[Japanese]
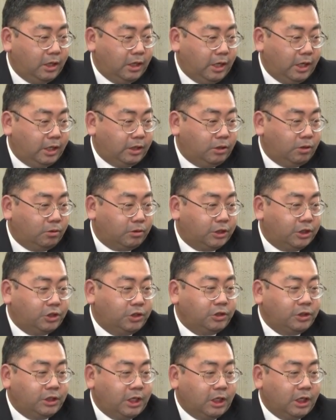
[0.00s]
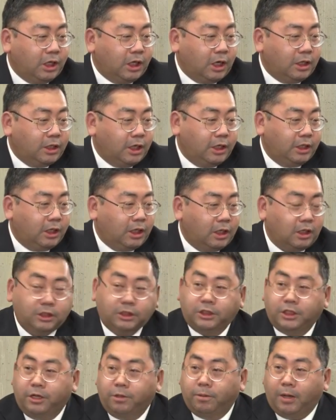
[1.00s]
えー、と技術的課題に関
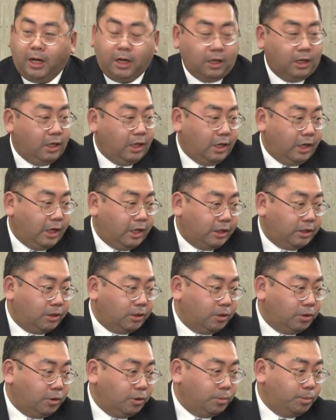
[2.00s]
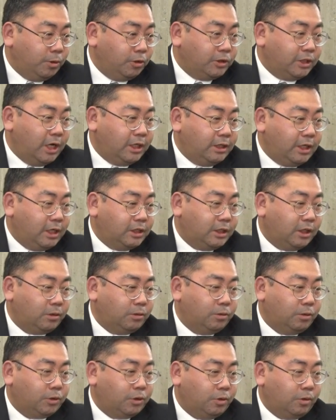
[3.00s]
しては、えー、と防災対
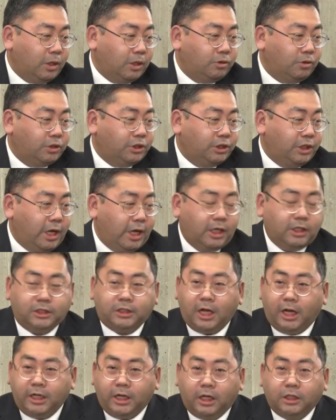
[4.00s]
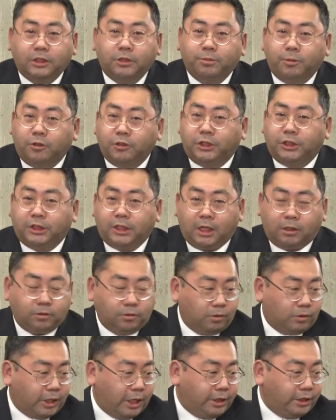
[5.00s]
策の強化として再発防止策
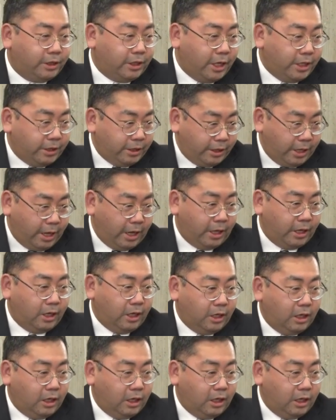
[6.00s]
の徹底